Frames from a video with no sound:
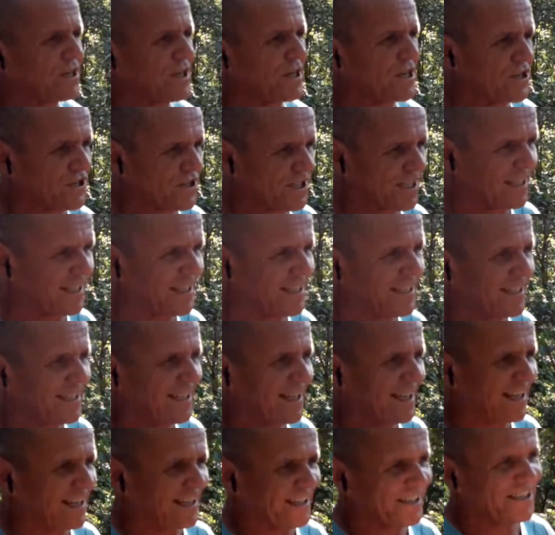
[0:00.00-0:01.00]
Eixla,
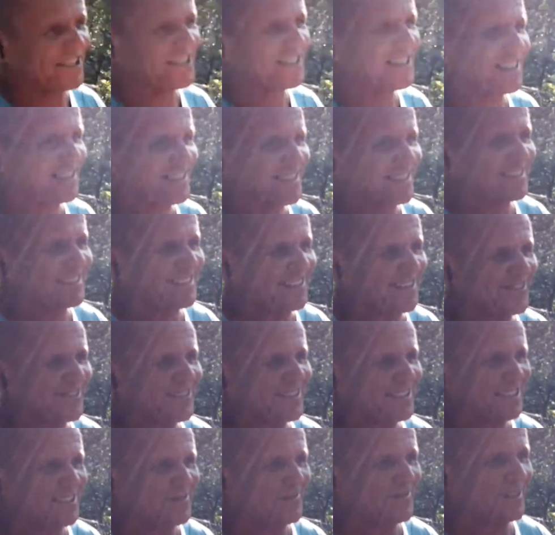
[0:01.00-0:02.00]
a Eixla tá, tem
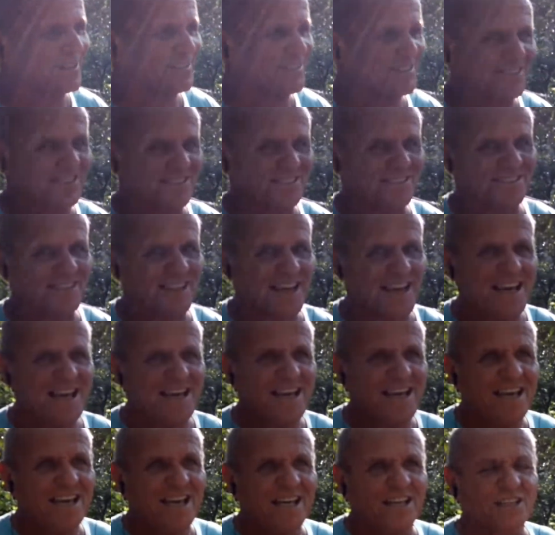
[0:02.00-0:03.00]
conhecimento disso, né?
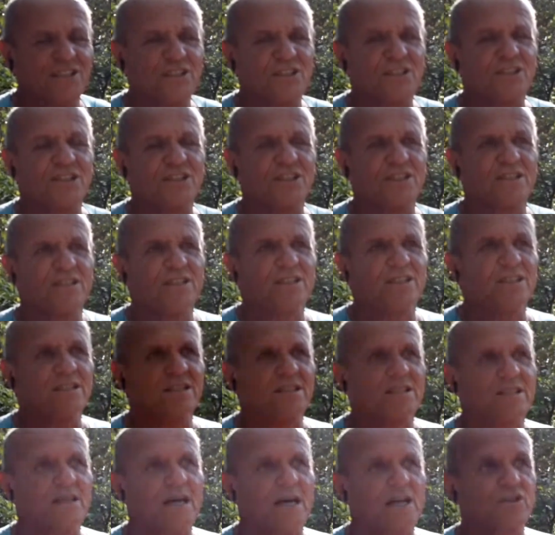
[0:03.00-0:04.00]

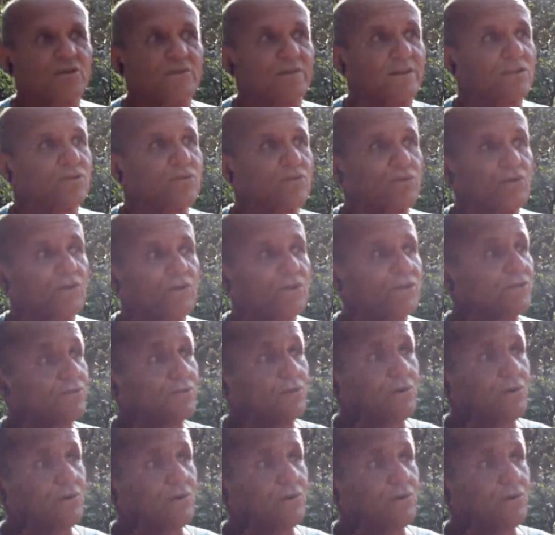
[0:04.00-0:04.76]
Que a juventude hoje não